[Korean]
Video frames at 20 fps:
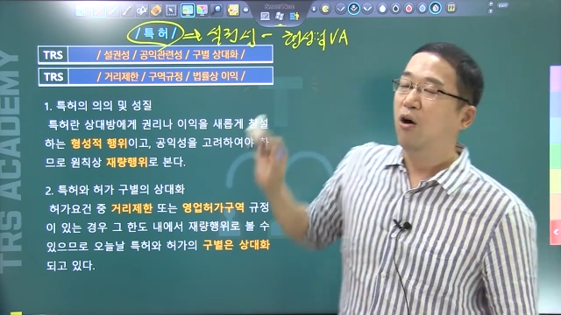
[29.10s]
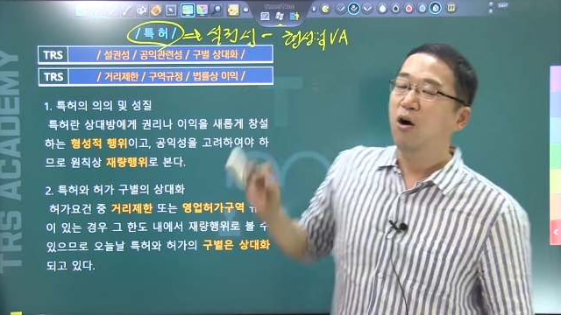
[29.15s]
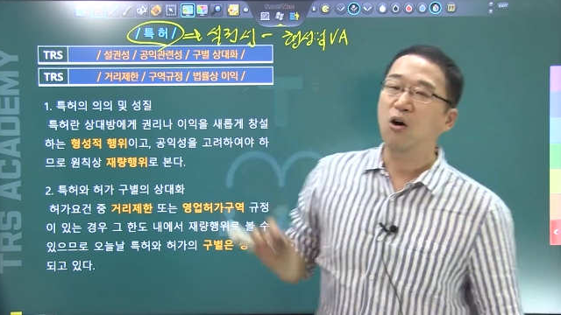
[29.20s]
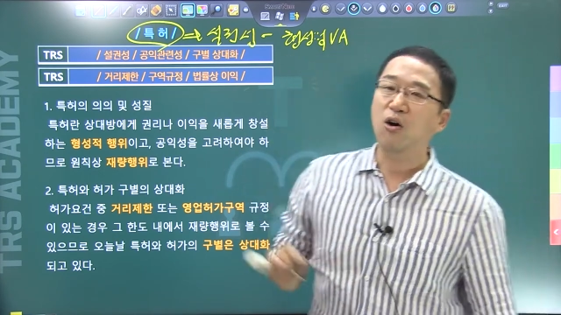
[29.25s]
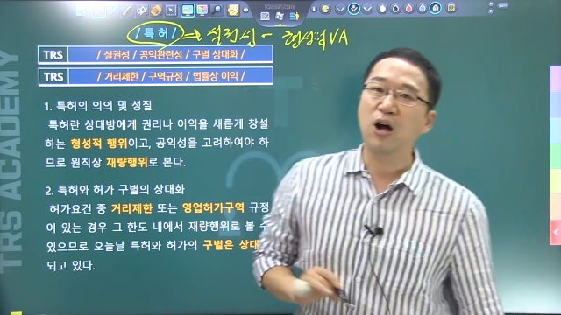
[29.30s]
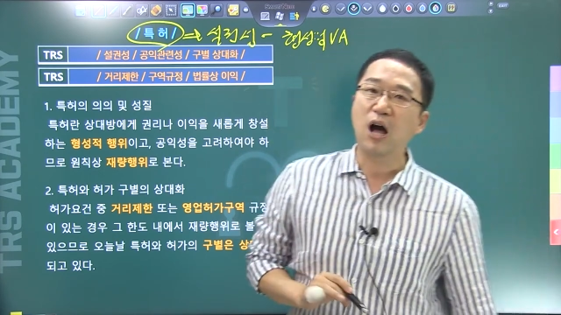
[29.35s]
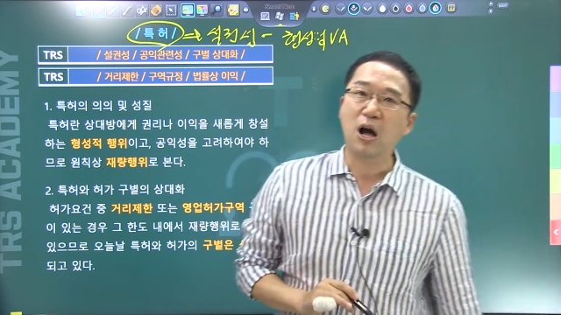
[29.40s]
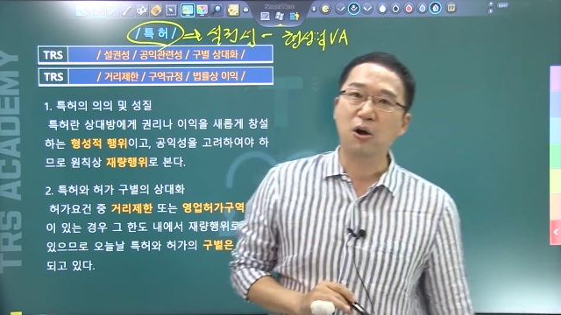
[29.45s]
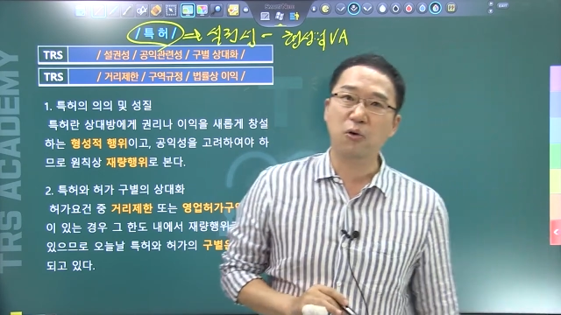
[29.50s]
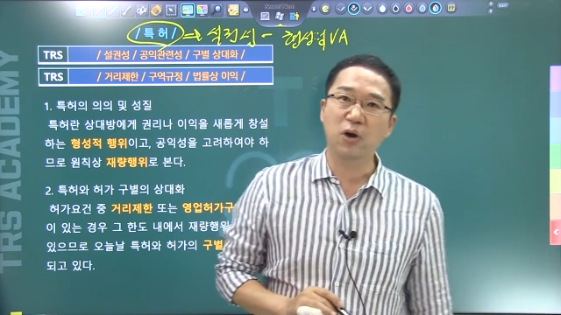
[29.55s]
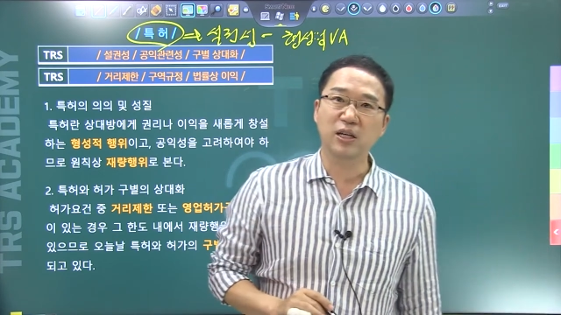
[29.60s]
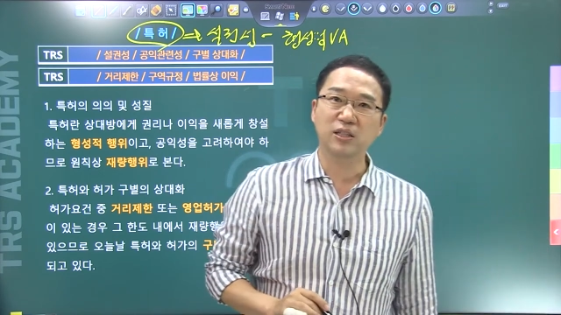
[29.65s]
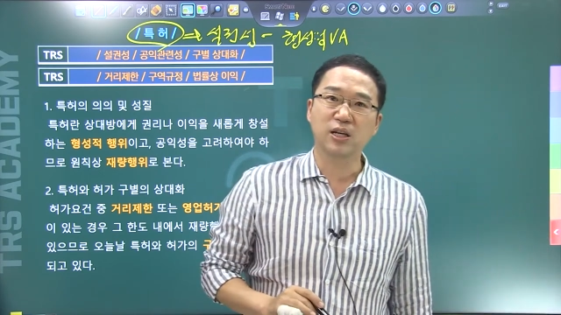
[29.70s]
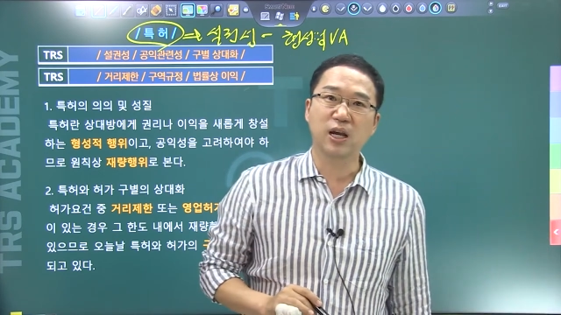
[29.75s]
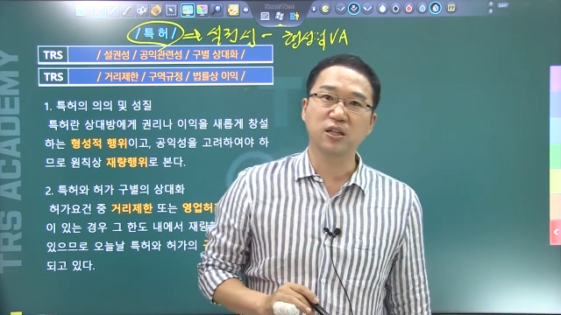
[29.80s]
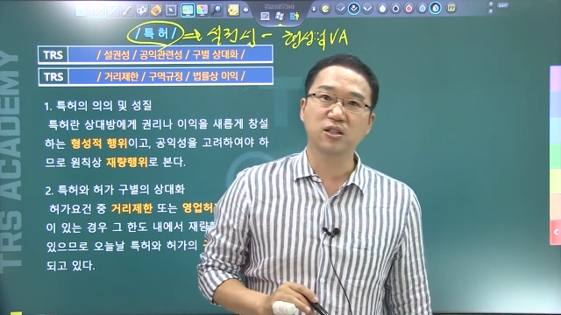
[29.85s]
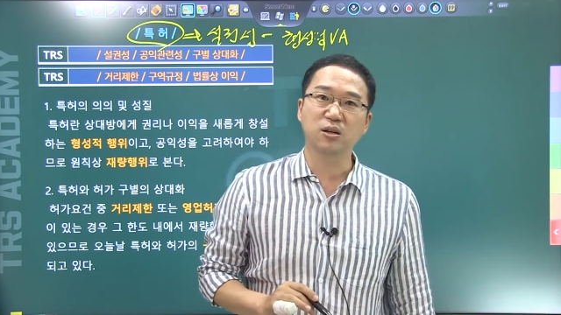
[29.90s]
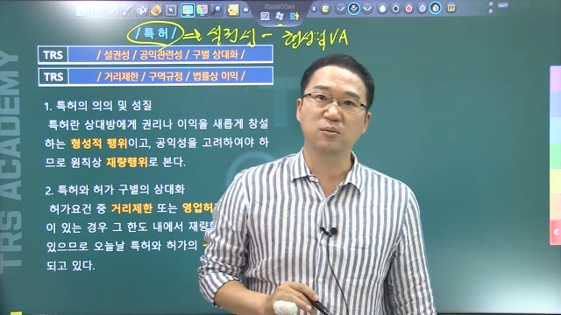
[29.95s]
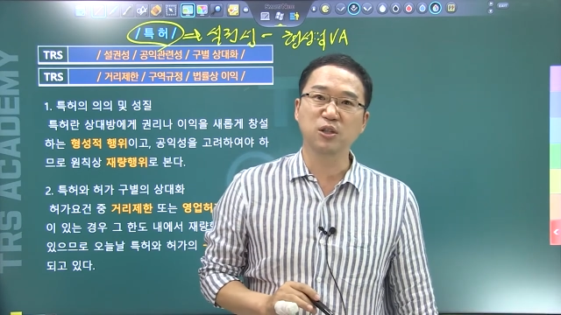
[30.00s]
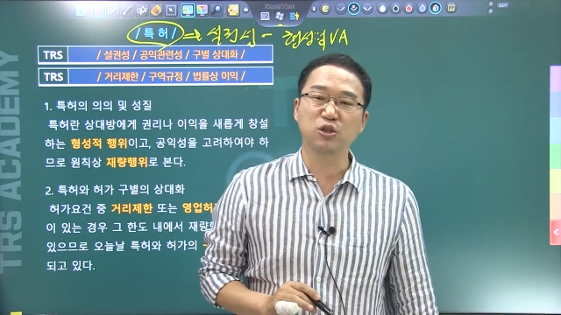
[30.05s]
허가하고의
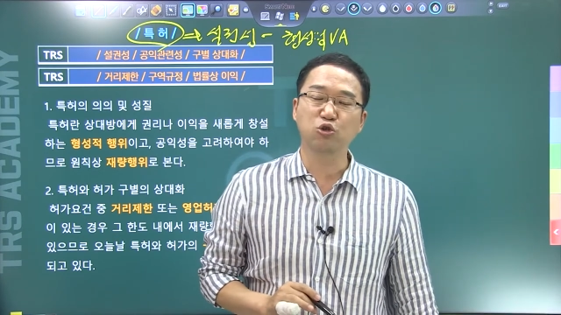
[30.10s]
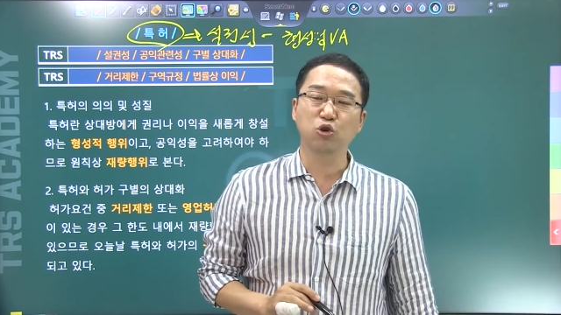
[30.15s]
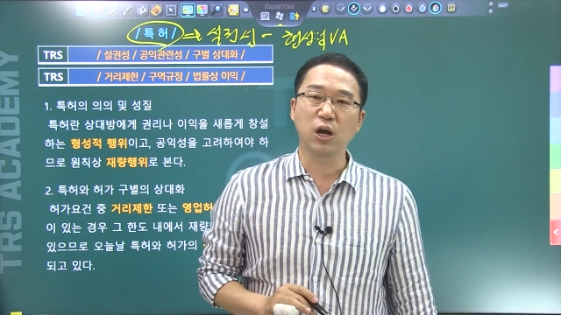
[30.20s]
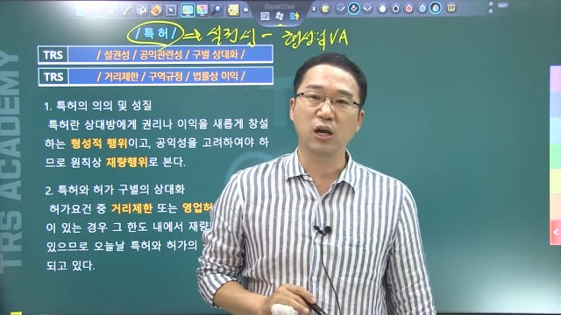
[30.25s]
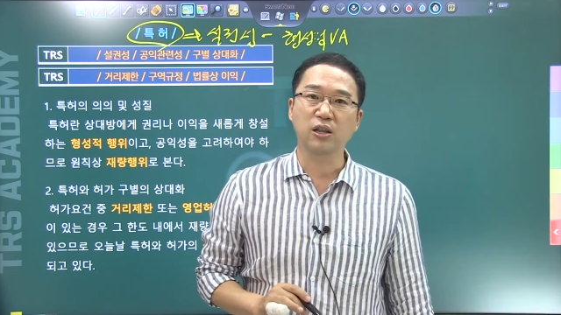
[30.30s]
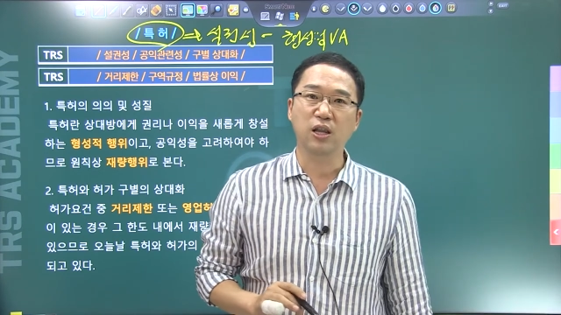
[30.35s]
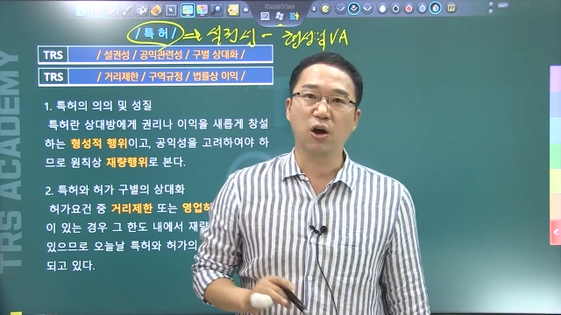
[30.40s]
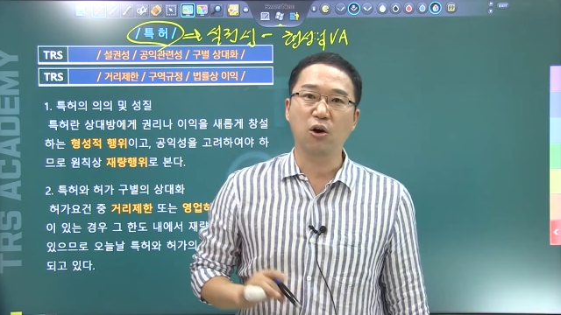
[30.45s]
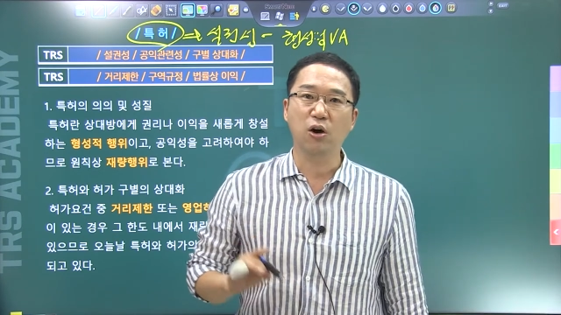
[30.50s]
차이점이 중요한데